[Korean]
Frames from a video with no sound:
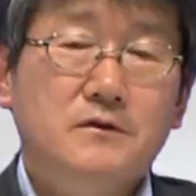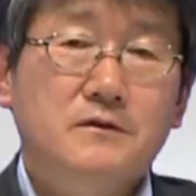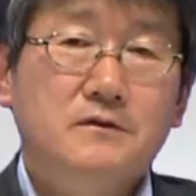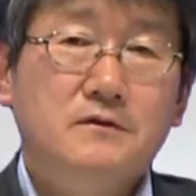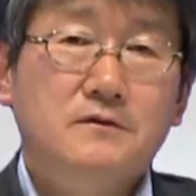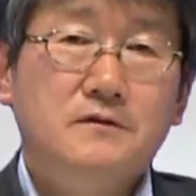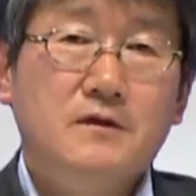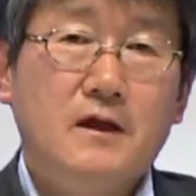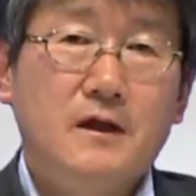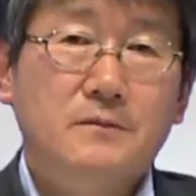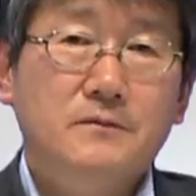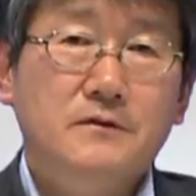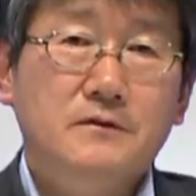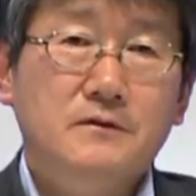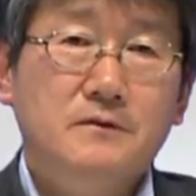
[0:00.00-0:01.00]
있는
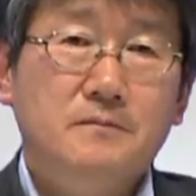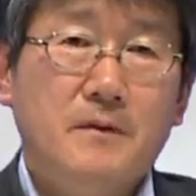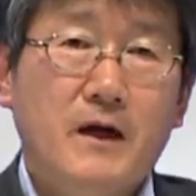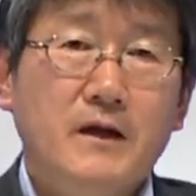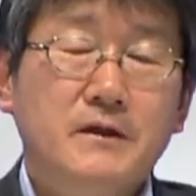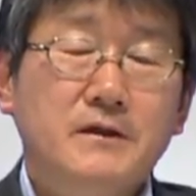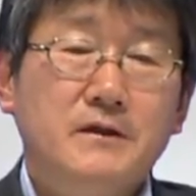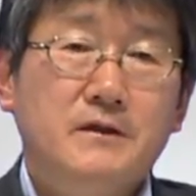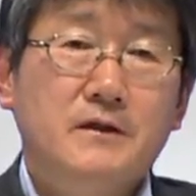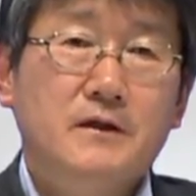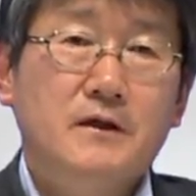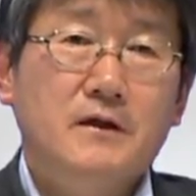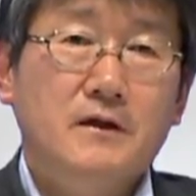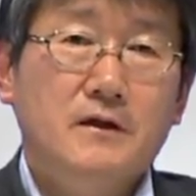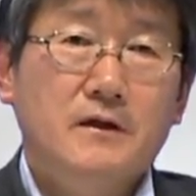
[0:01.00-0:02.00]
사람들만이
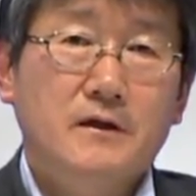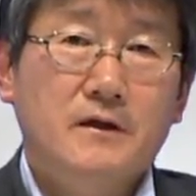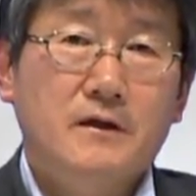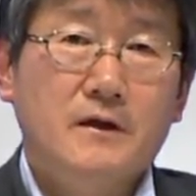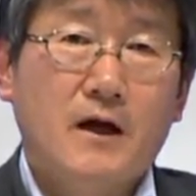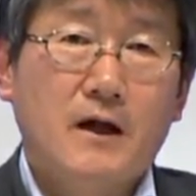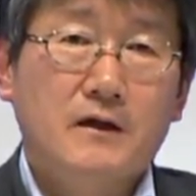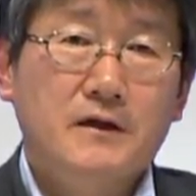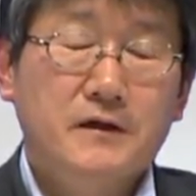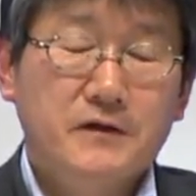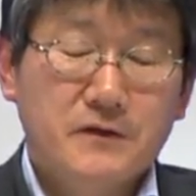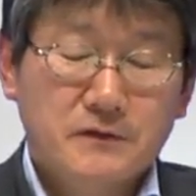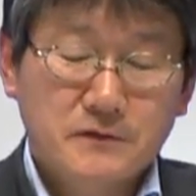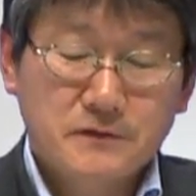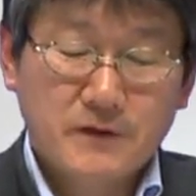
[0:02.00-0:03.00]
알게
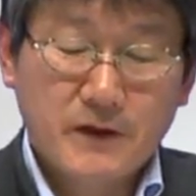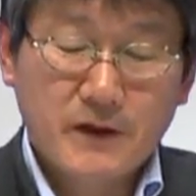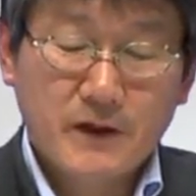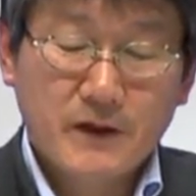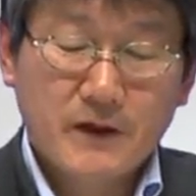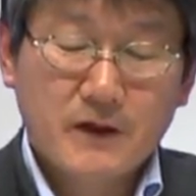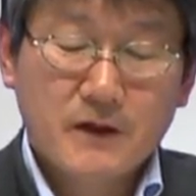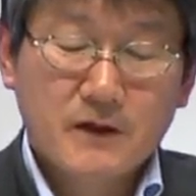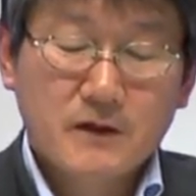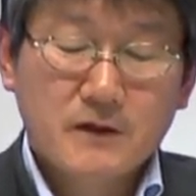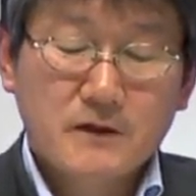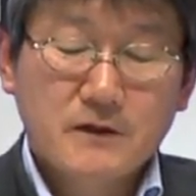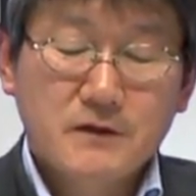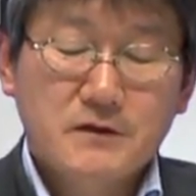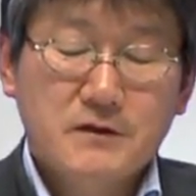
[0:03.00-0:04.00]
되었는데,
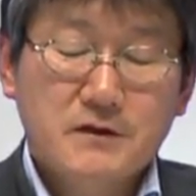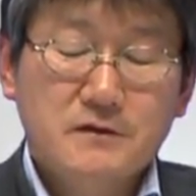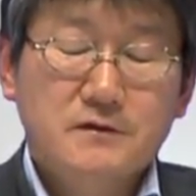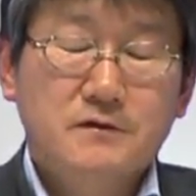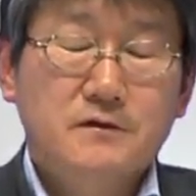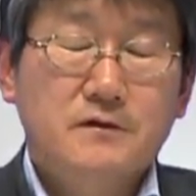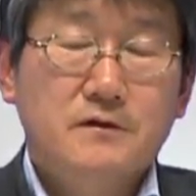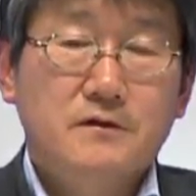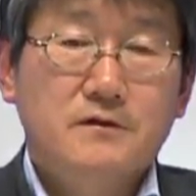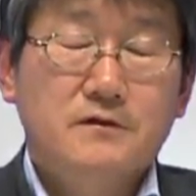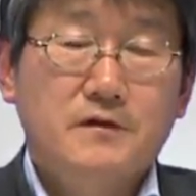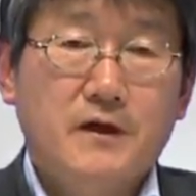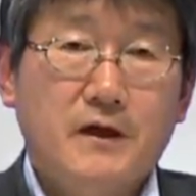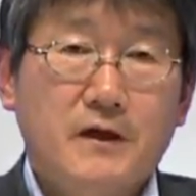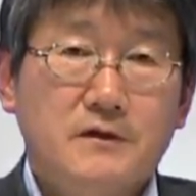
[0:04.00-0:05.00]
이제는
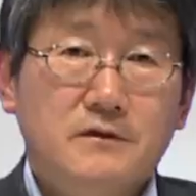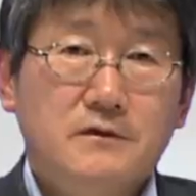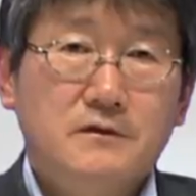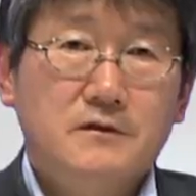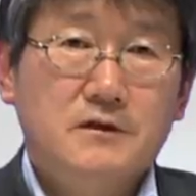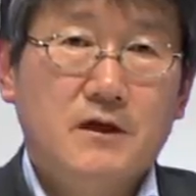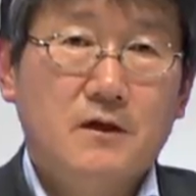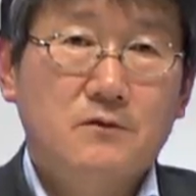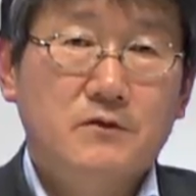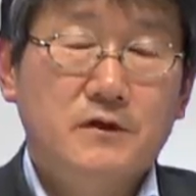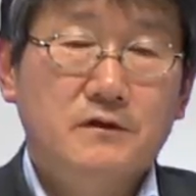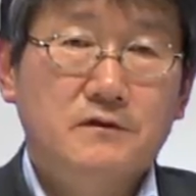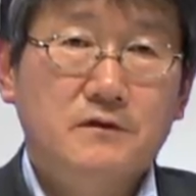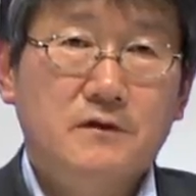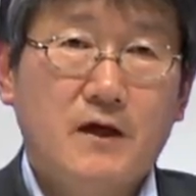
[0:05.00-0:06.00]
세계적
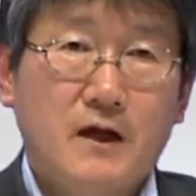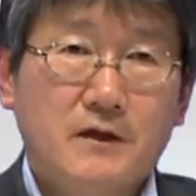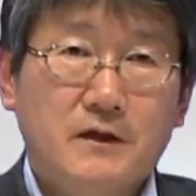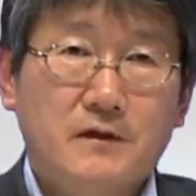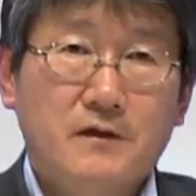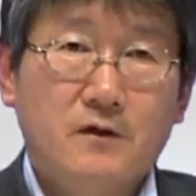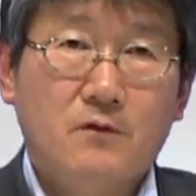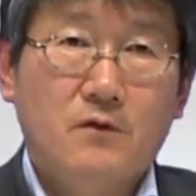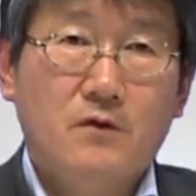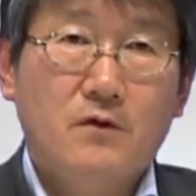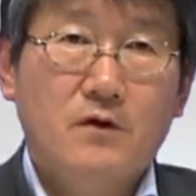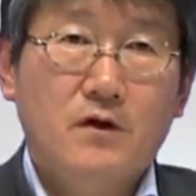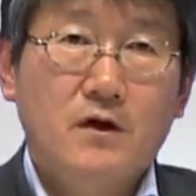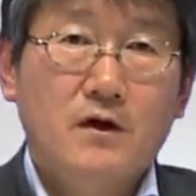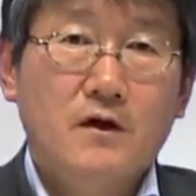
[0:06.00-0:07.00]
차원에서 알게 되고
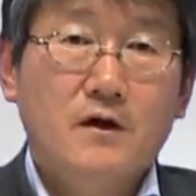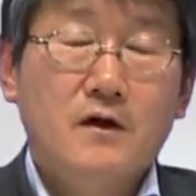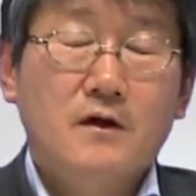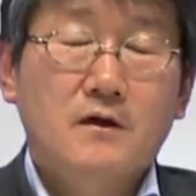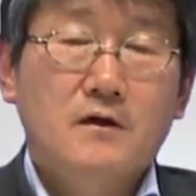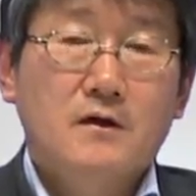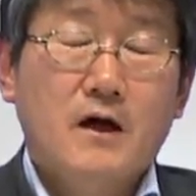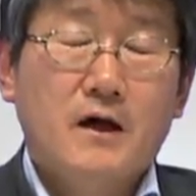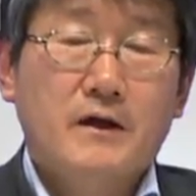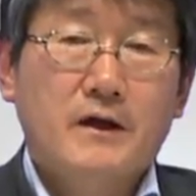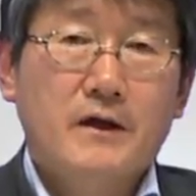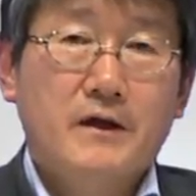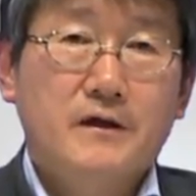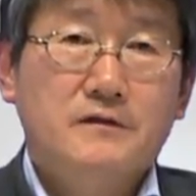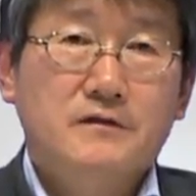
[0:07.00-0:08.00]

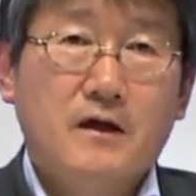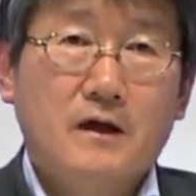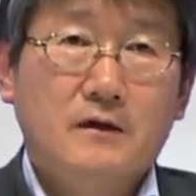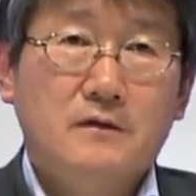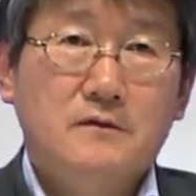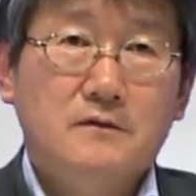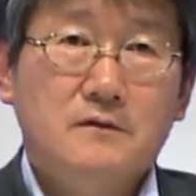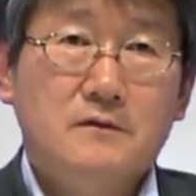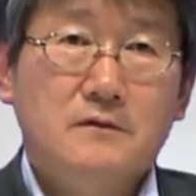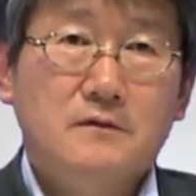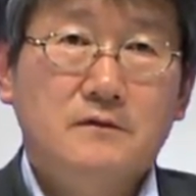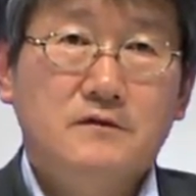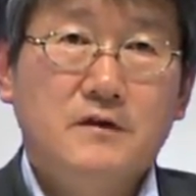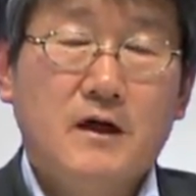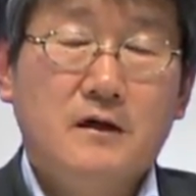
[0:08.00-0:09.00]
하나의
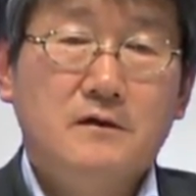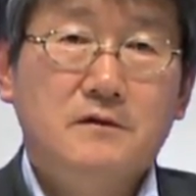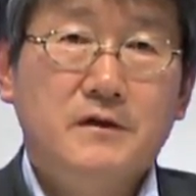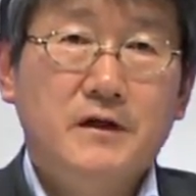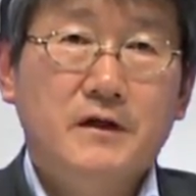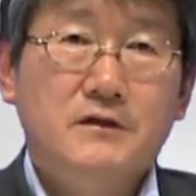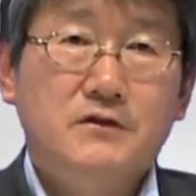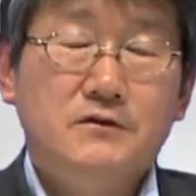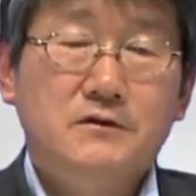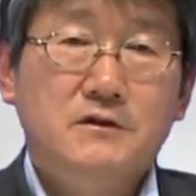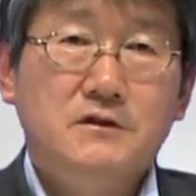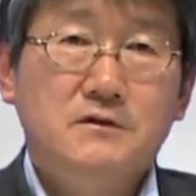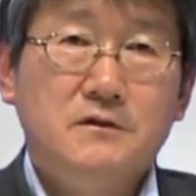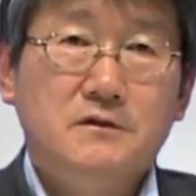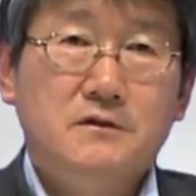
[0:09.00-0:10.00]
사건의
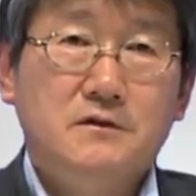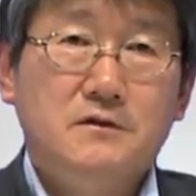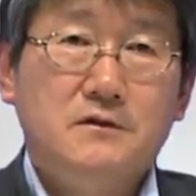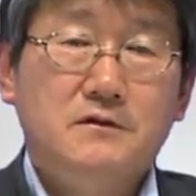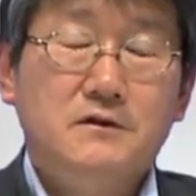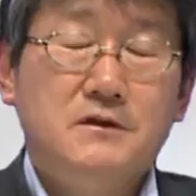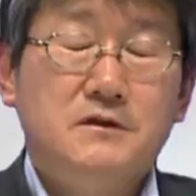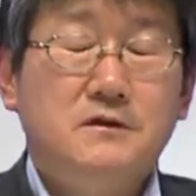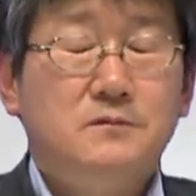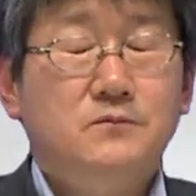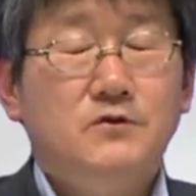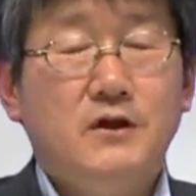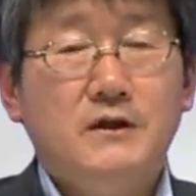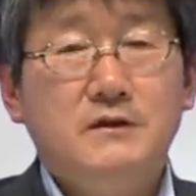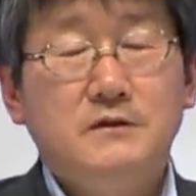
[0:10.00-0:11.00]
정치적, 경제적,
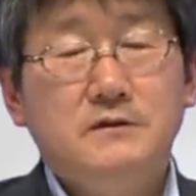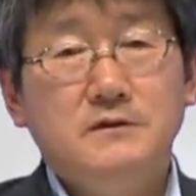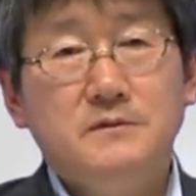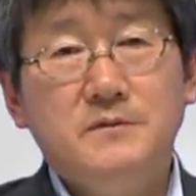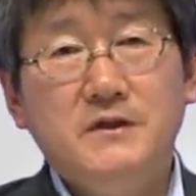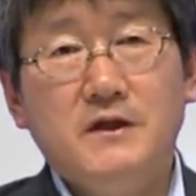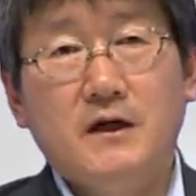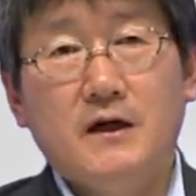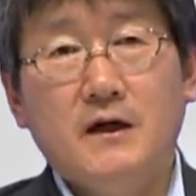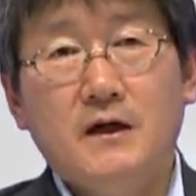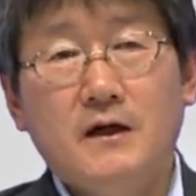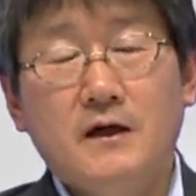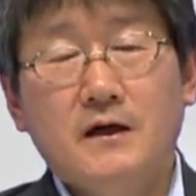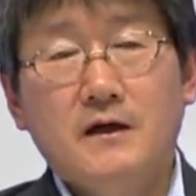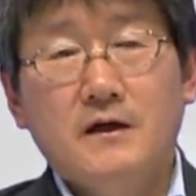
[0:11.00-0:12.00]
문화적 의미가
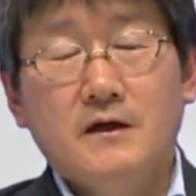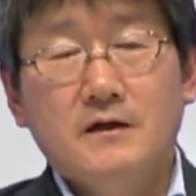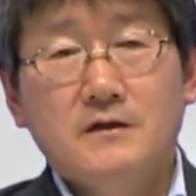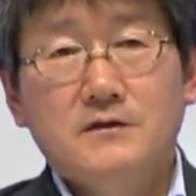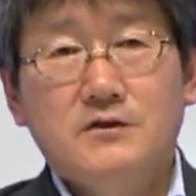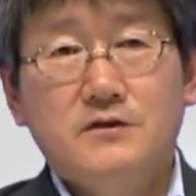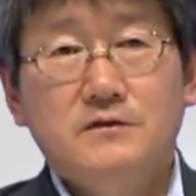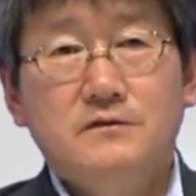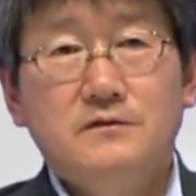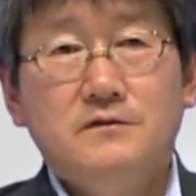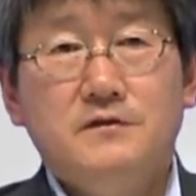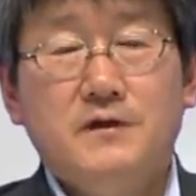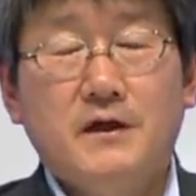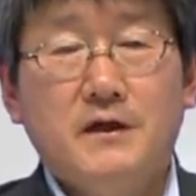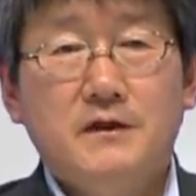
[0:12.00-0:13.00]

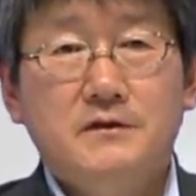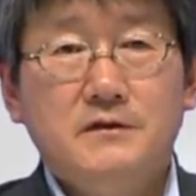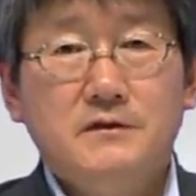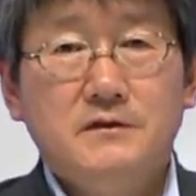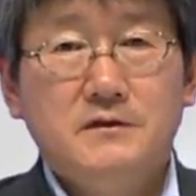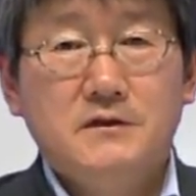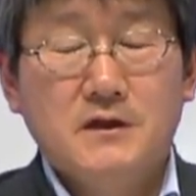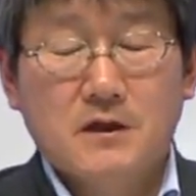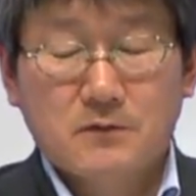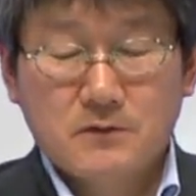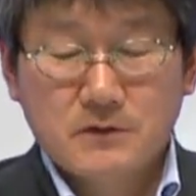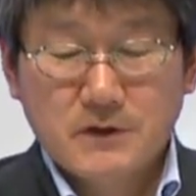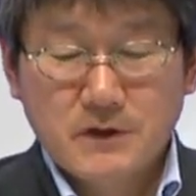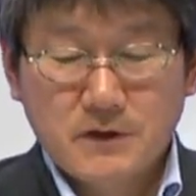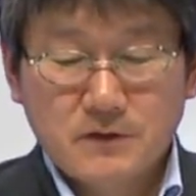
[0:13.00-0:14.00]
전 세계적
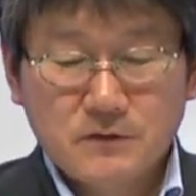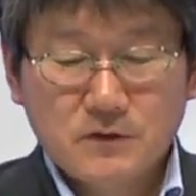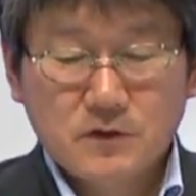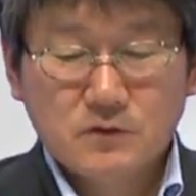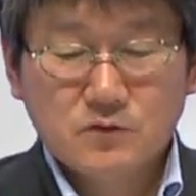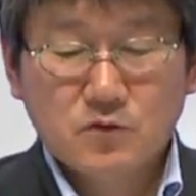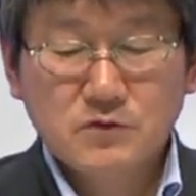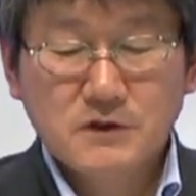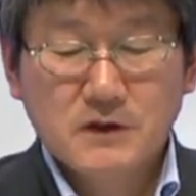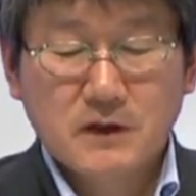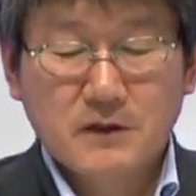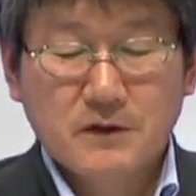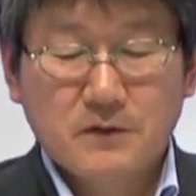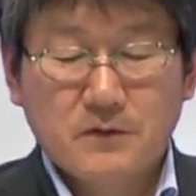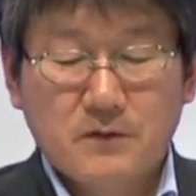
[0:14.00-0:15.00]
차원에서
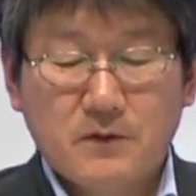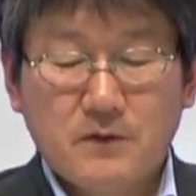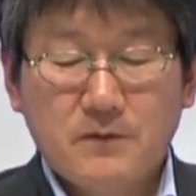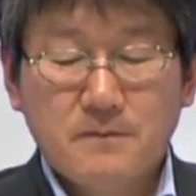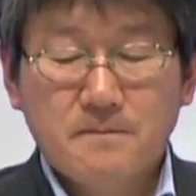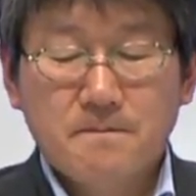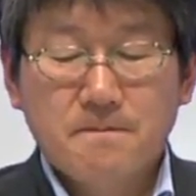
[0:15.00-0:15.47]
조직화되고